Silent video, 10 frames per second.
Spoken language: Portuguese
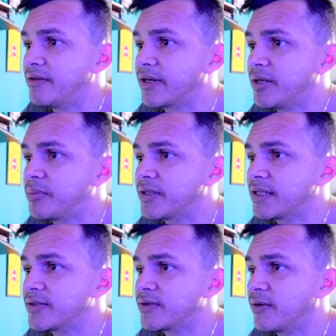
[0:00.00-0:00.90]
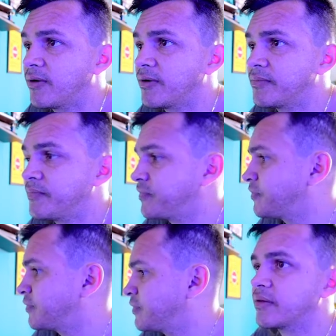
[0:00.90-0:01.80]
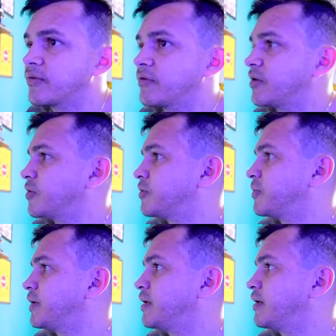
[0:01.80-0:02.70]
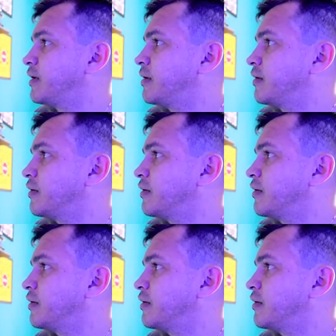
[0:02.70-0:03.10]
Eu quero importar só... Deixa eu só em modo P...